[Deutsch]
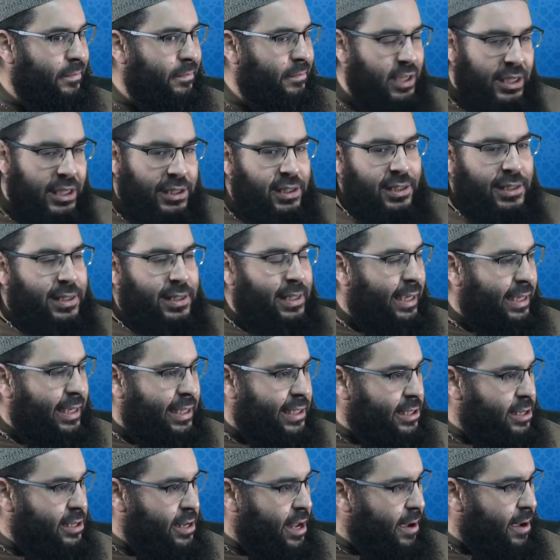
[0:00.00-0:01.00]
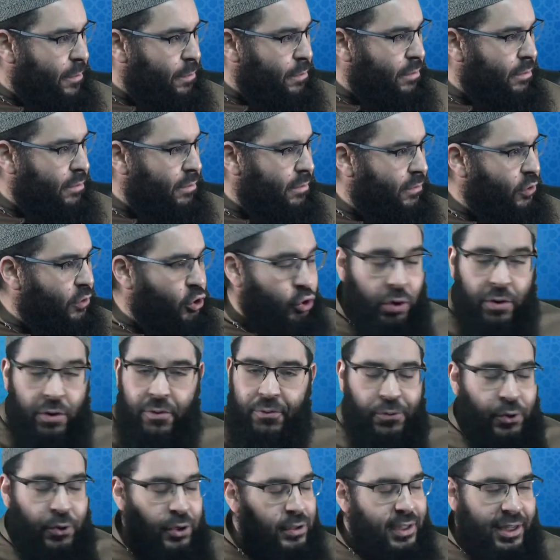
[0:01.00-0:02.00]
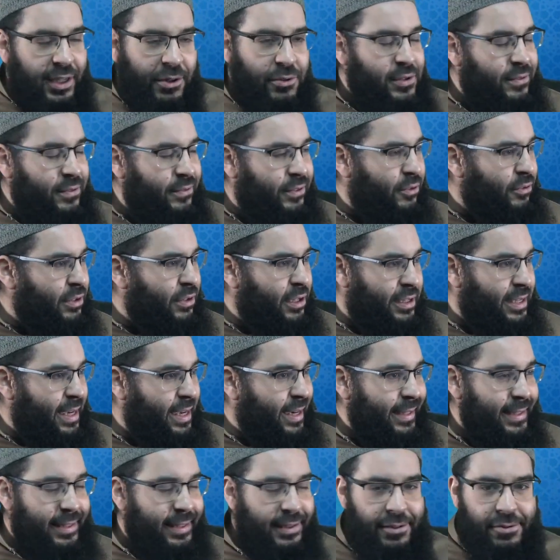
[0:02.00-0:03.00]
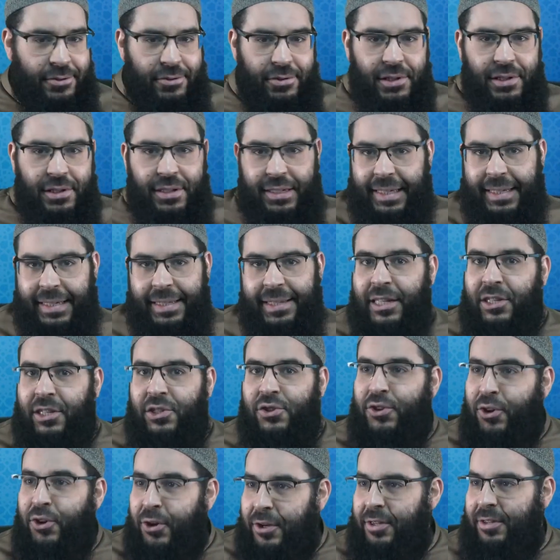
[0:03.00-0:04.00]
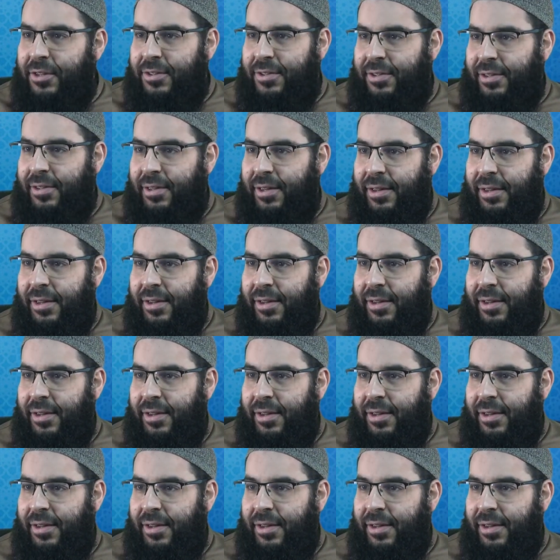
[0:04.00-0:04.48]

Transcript: Das ist der Islam. Schon vor 1400 Jahren. Also das ist ja nichts Neues.